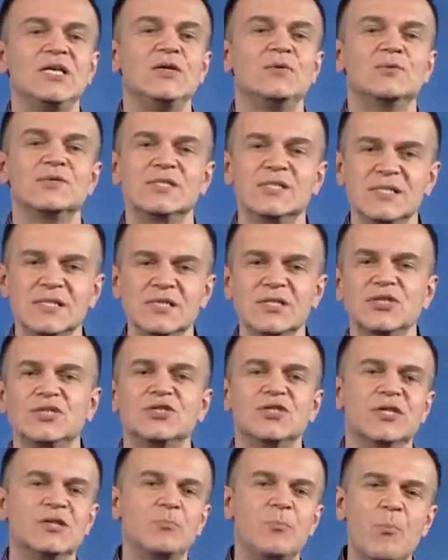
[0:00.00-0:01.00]
и
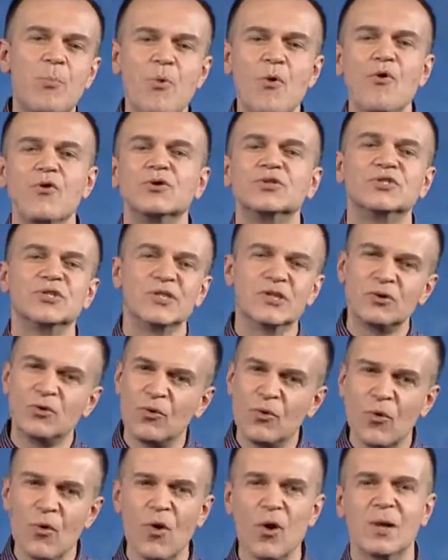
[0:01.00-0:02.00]
услышать Божий
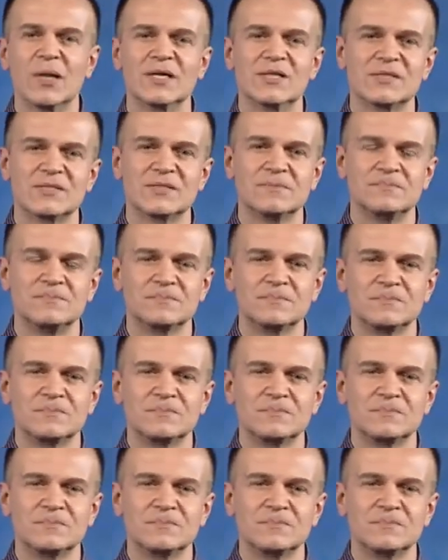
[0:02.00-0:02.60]
голос.